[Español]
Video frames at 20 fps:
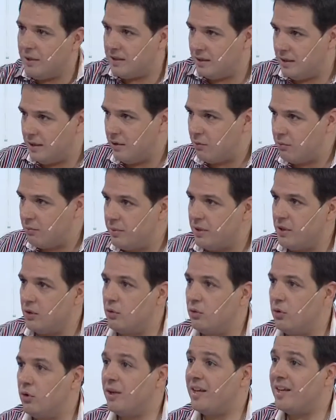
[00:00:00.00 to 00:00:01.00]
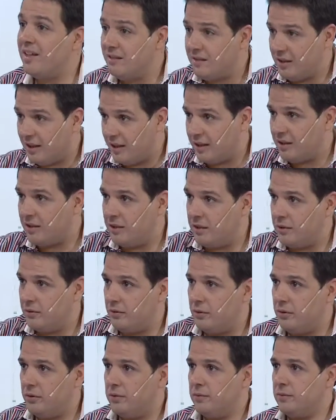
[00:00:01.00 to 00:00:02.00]
mantener un vínculo
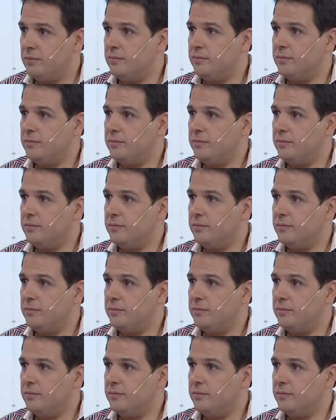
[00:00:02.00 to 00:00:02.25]
interactivo, ¿no?